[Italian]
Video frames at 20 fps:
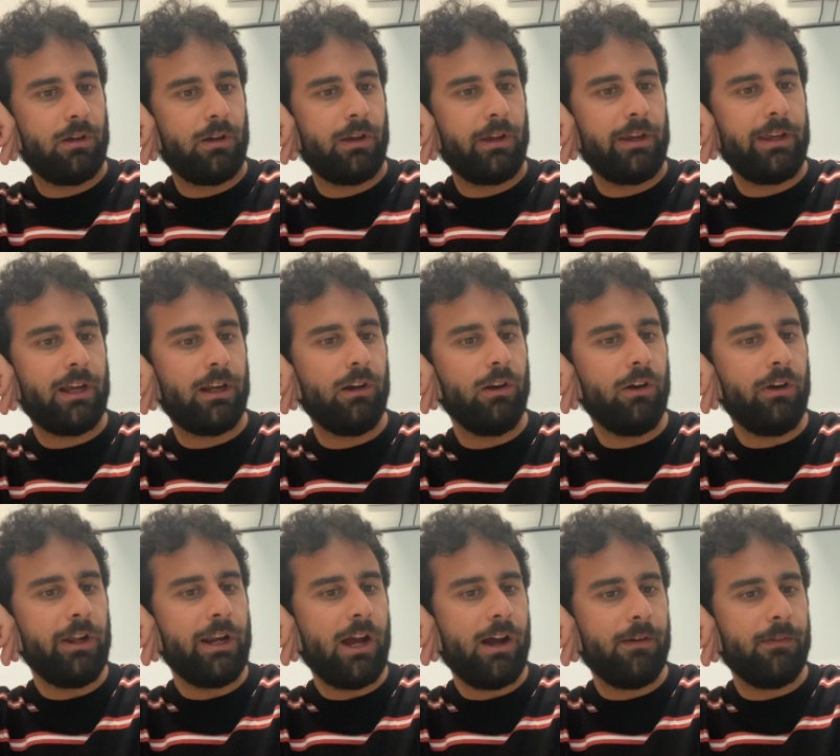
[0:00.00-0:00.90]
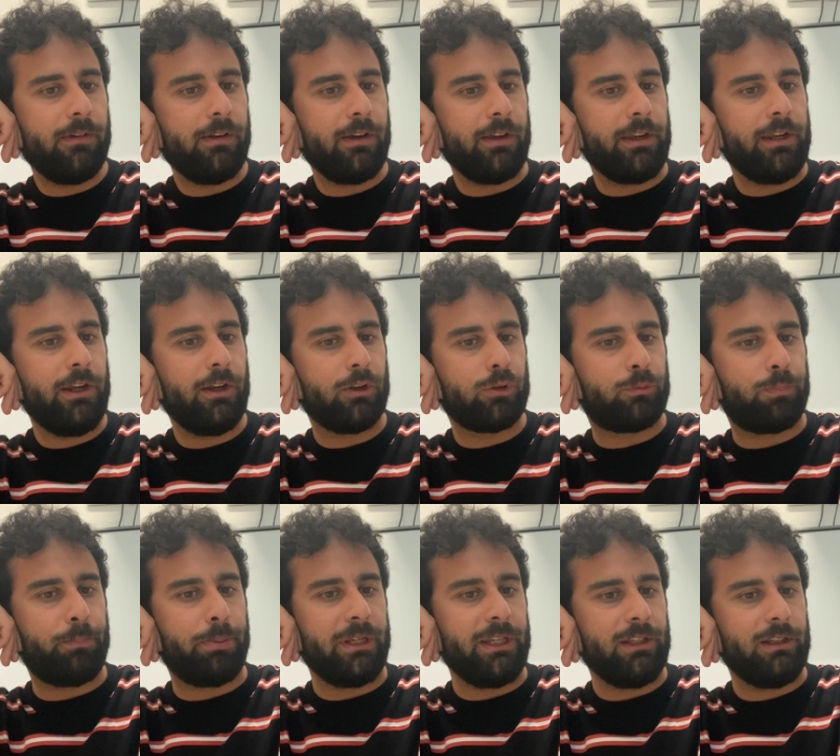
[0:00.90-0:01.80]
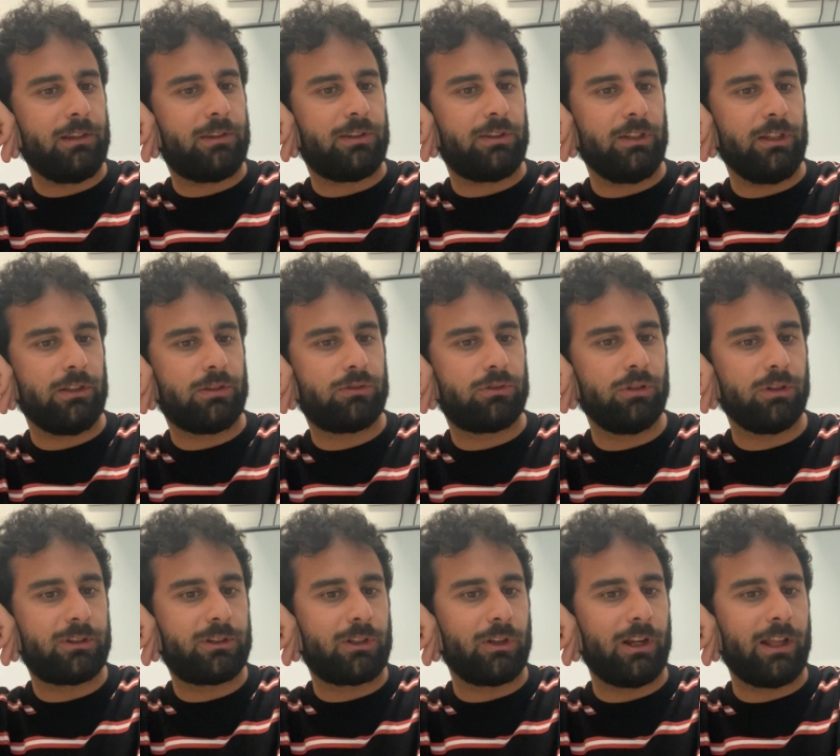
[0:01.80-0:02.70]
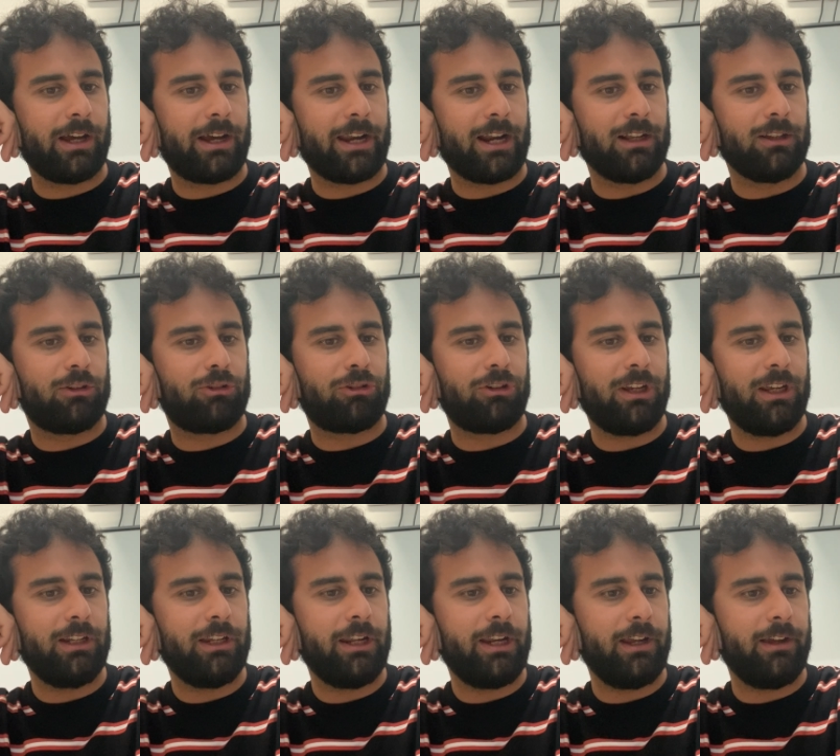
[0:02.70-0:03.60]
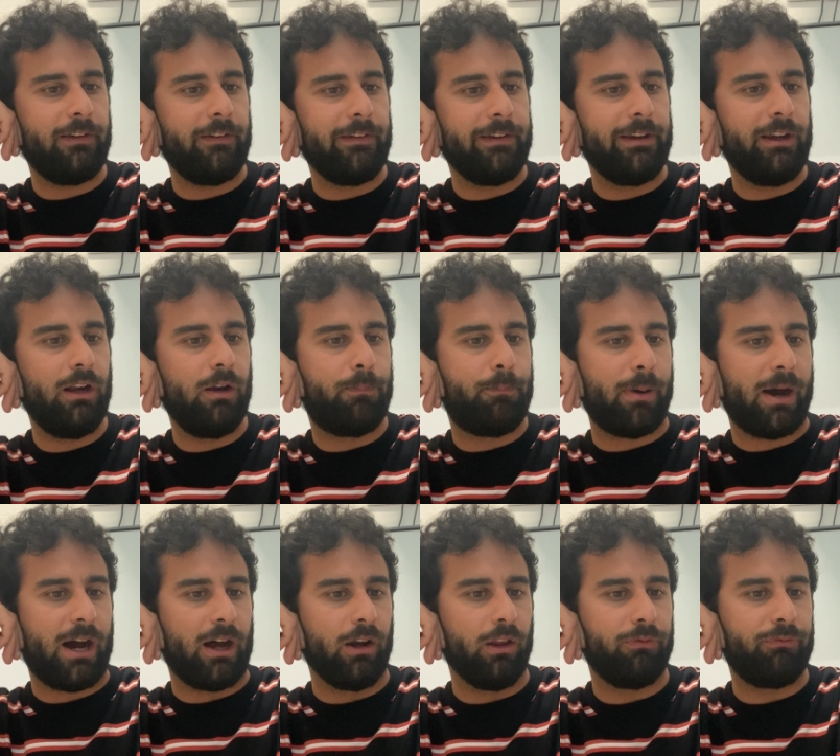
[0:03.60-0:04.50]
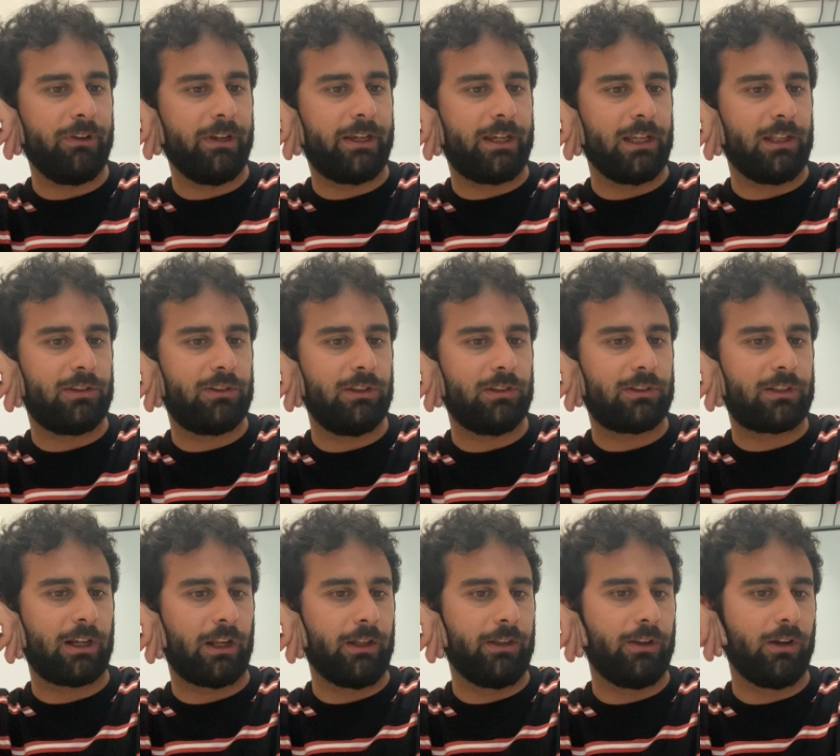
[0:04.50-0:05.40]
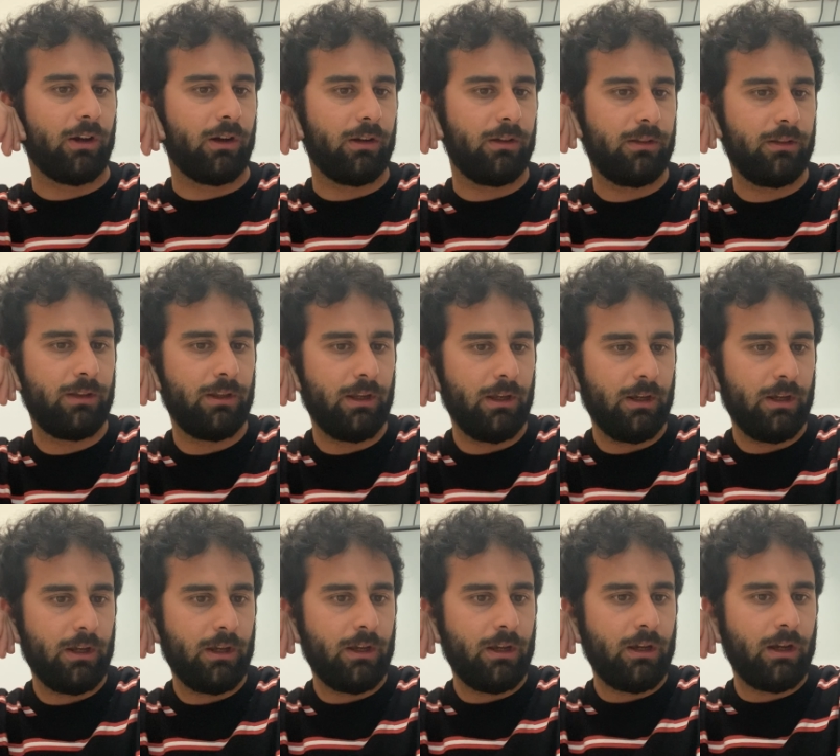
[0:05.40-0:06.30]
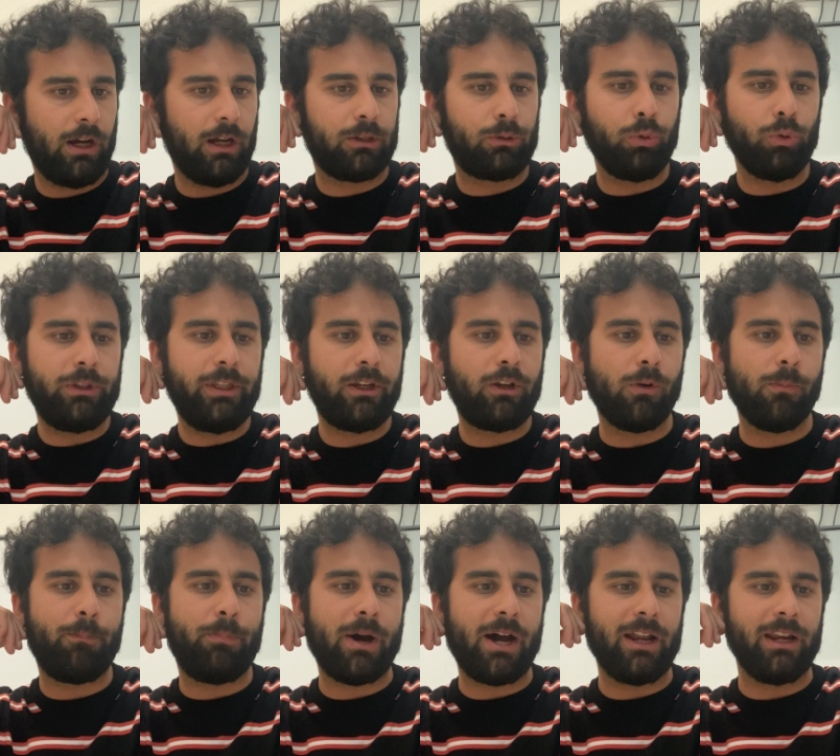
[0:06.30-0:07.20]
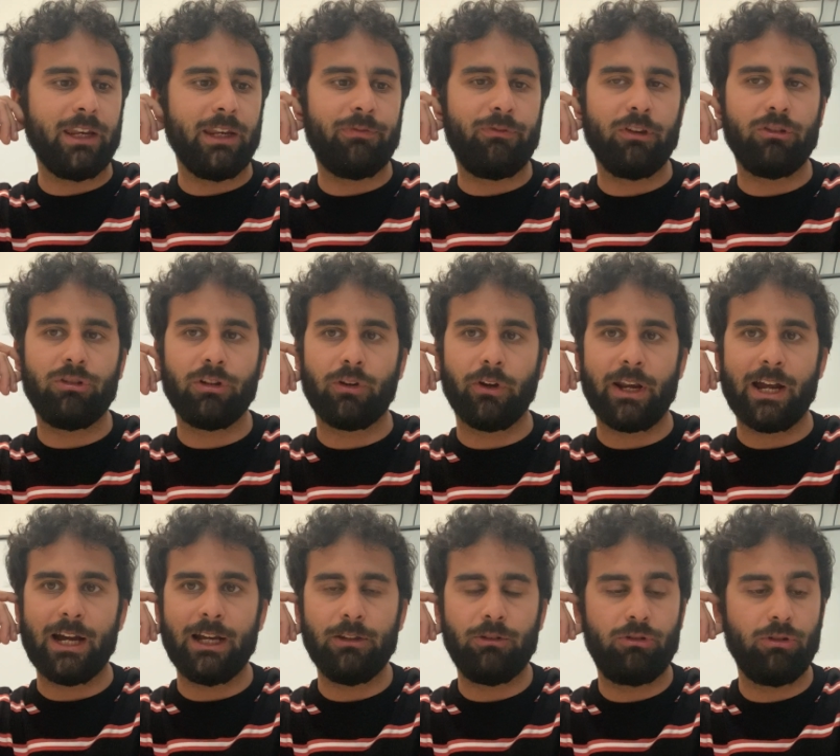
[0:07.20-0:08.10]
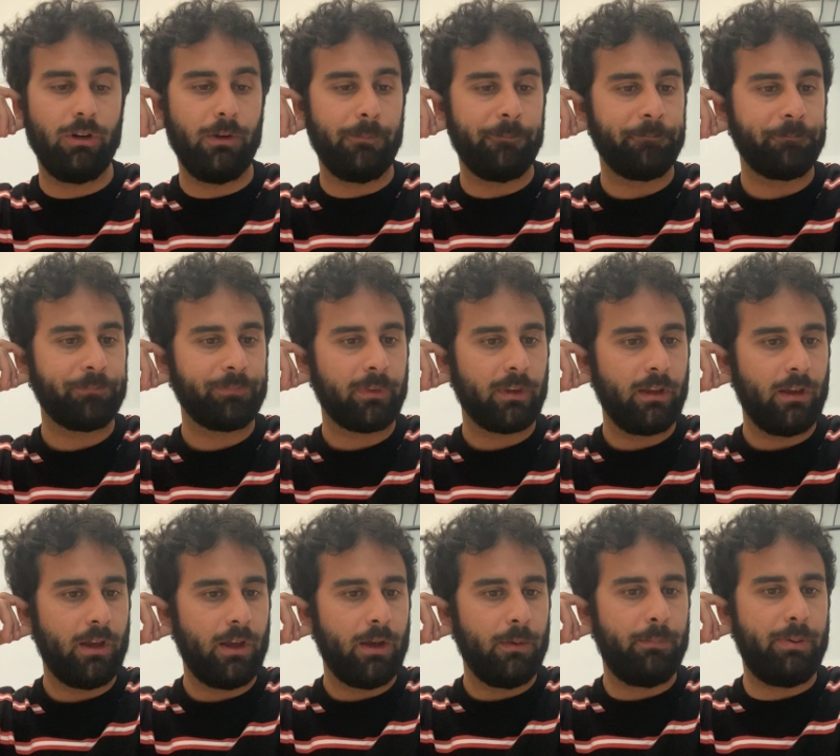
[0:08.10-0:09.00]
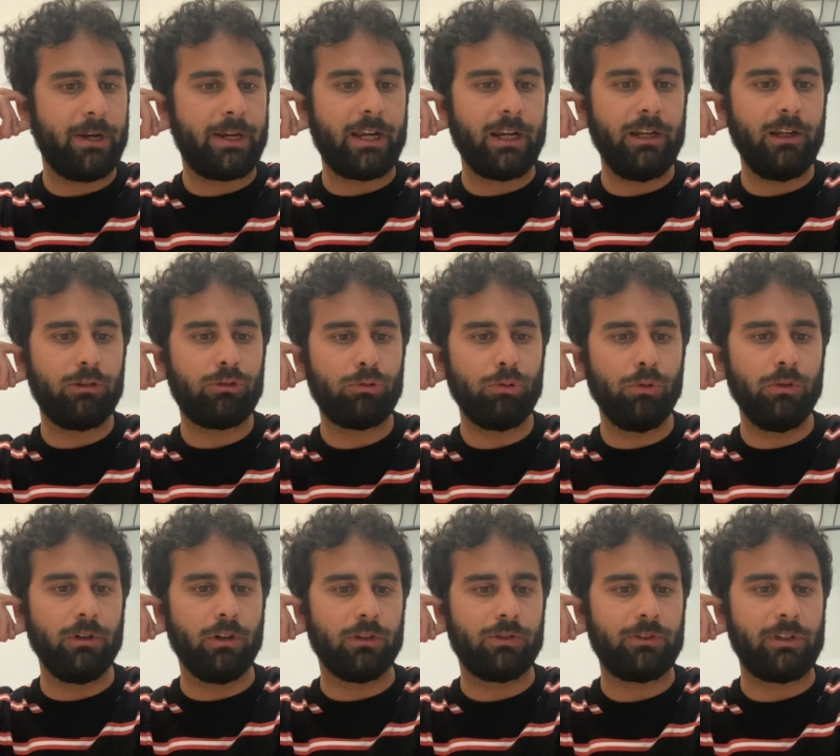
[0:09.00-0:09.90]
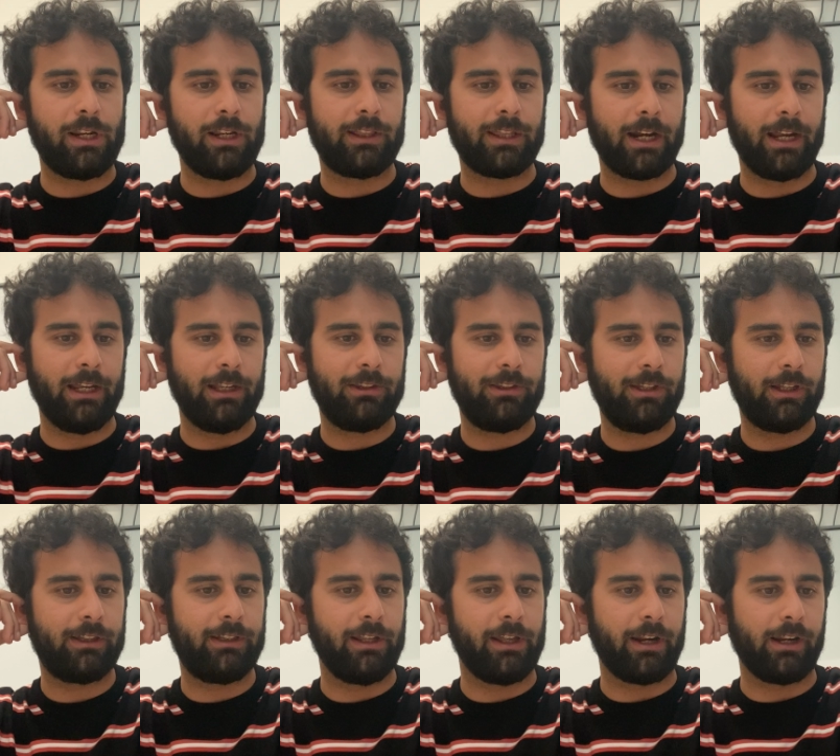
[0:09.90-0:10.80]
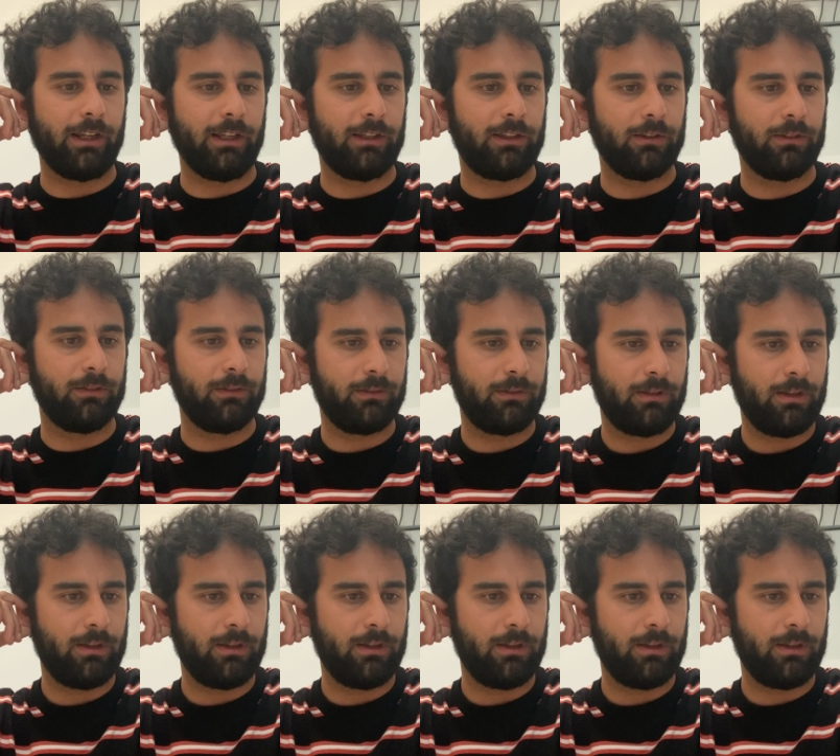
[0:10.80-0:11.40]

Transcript: E allora io spinsi sotto la gran cenere il palo finché si scaldò. A tutti i compagni feci coraggio perché nessuno si ritraesse atterrito.